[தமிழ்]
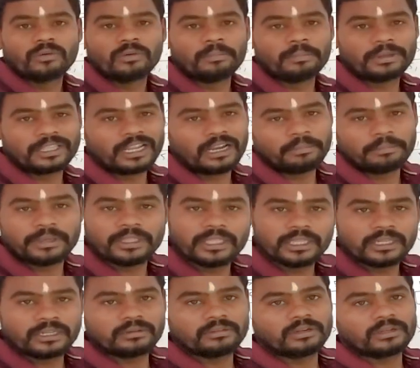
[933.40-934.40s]
ஒன்பதால் மீதி
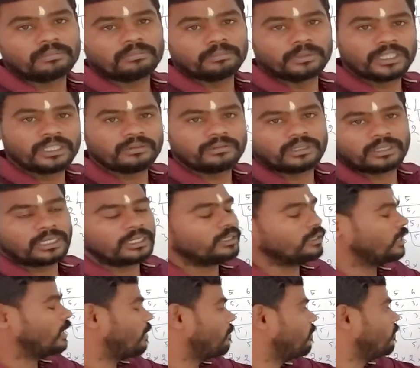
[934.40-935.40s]
இன்று மீதி
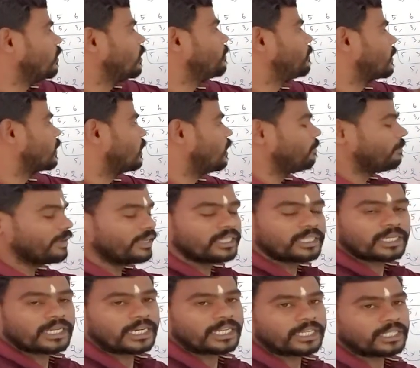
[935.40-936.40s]
இல்லாமல் வகுப்படலை
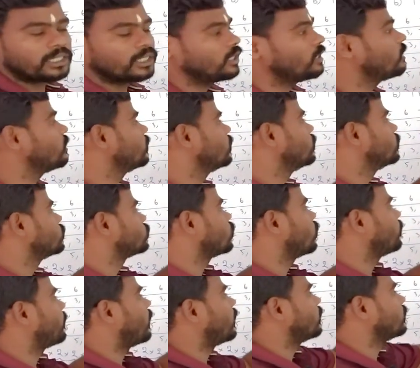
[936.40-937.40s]
மீதி கிடைக்குது ஸோ
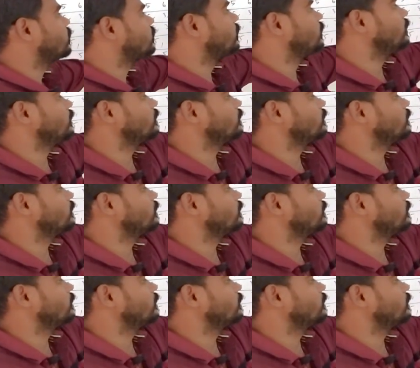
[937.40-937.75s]
இப்போ அடுத்து